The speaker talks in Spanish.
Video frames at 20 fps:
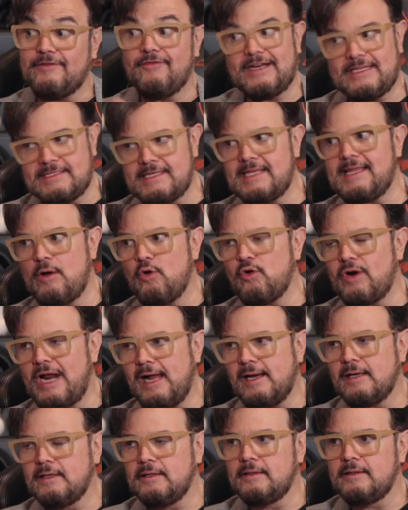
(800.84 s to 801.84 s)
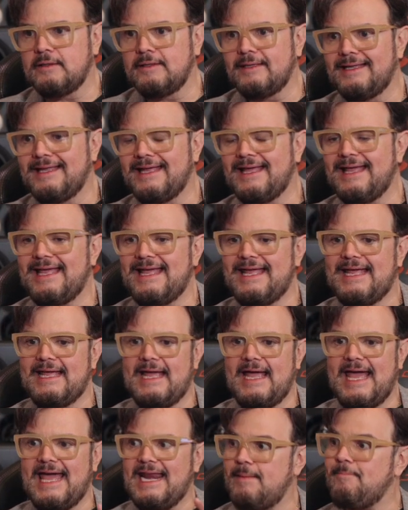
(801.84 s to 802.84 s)
diferencia de ahora,
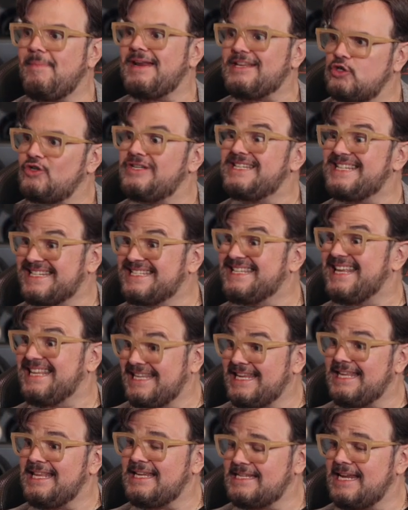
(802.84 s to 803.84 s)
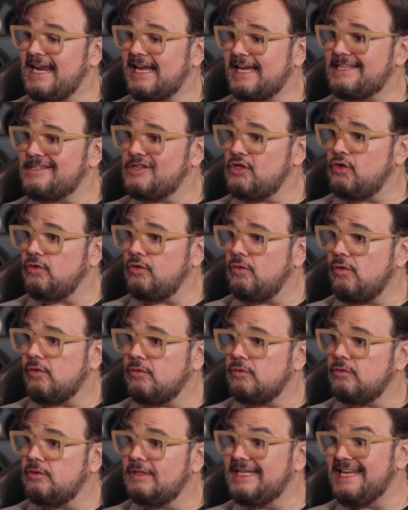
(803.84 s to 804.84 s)
eran versiones extendidas de la canción
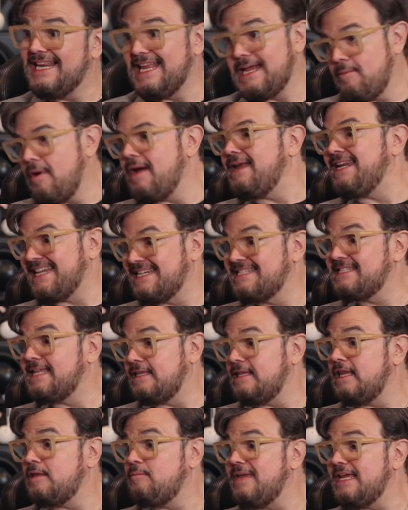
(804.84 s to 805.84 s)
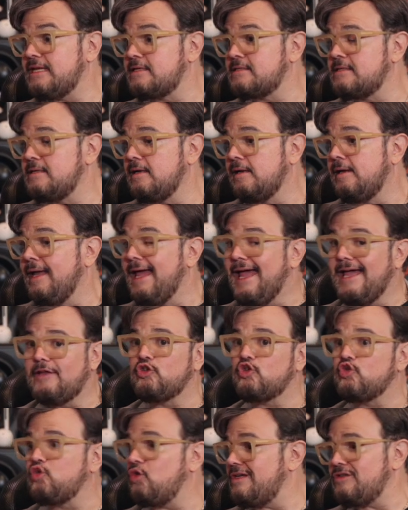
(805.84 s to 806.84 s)
y le llamaban Extended Mix.
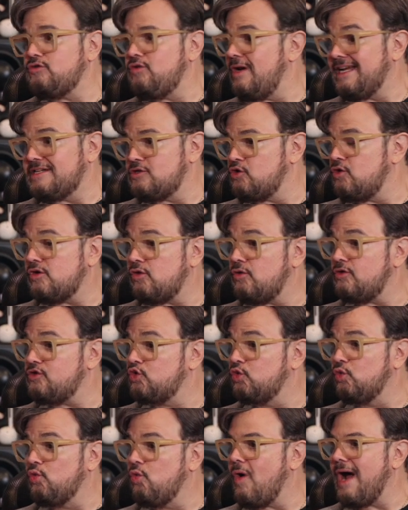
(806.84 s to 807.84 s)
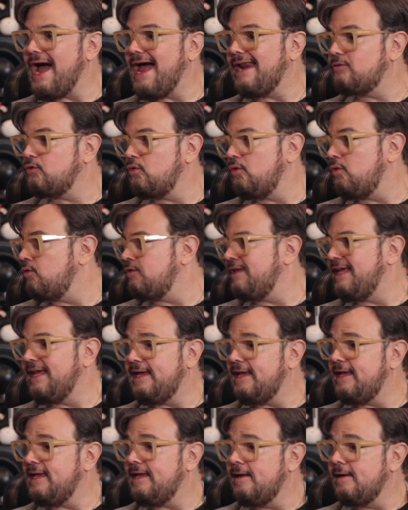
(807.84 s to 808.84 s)
Entonces tú oyes una canción de Rod Stewart o
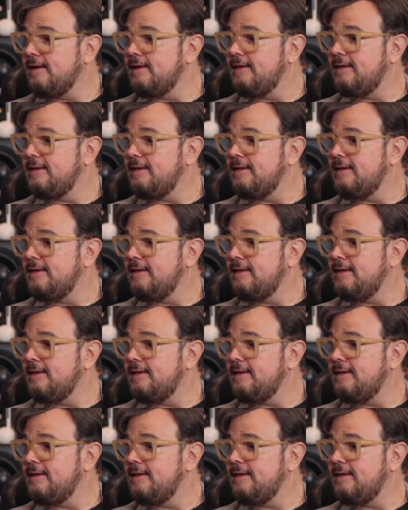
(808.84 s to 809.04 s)
de,